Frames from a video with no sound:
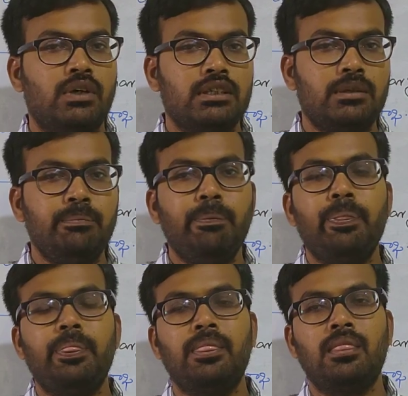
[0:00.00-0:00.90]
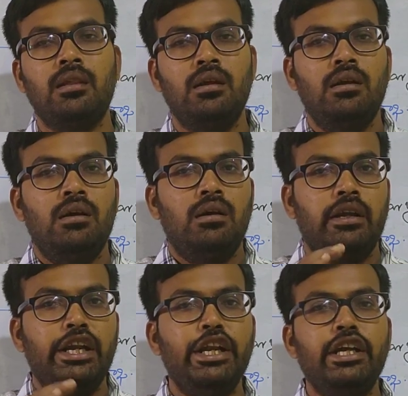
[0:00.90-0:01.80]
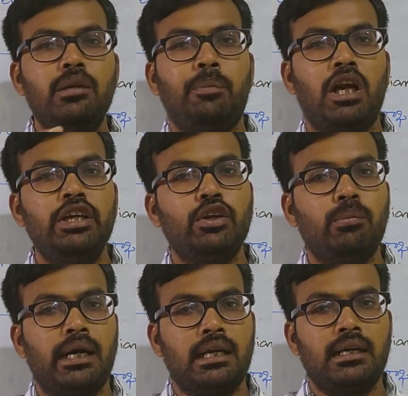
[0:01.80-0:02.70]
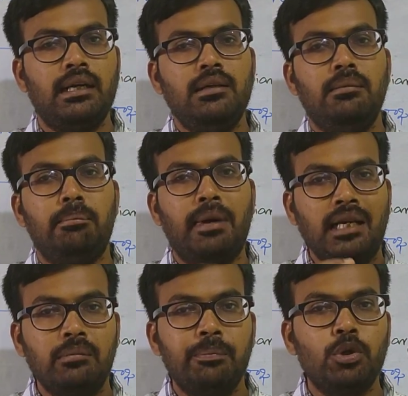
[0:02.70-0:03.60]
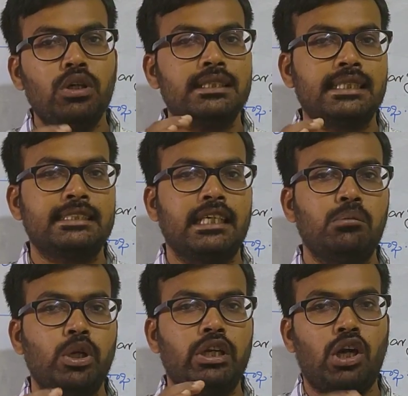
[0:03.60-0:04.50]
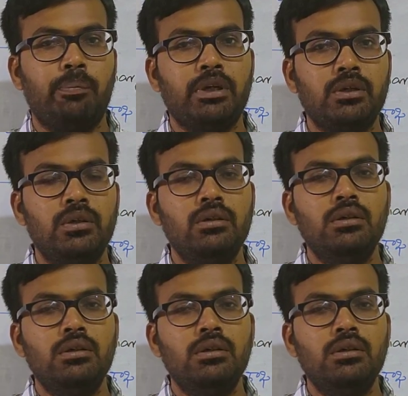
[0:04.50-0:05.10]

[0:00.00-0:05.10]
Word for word: స్వాగతం ఇండియన్ పాలిటీలో భాగంగా మనం ఇప్పుడు డిస్కస్ చేయబోయే టాపిక్